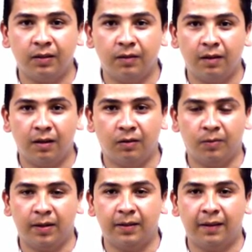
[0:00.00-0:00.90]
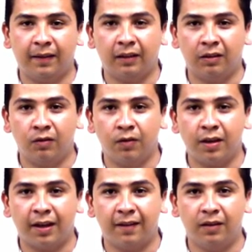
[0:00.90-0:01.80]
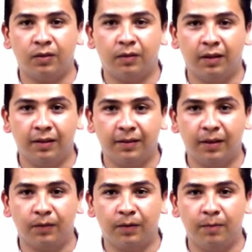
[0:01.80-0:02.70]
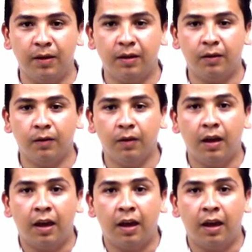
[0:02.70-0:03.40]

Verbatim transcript: soy de la Universidad Tecnológica del Sur del Estado de México.